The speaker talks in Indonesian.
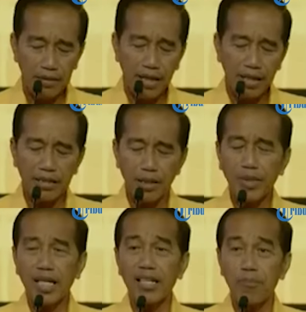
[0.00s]
yang
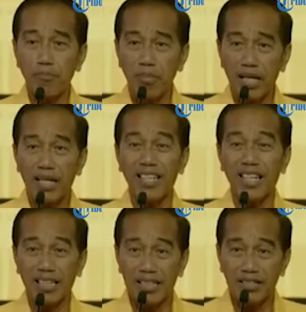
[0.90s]
namanya lembaga
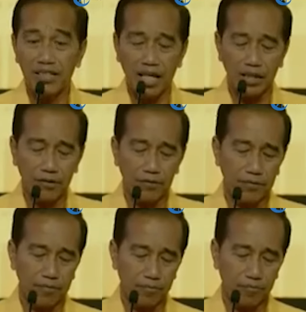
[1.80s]
legislatif.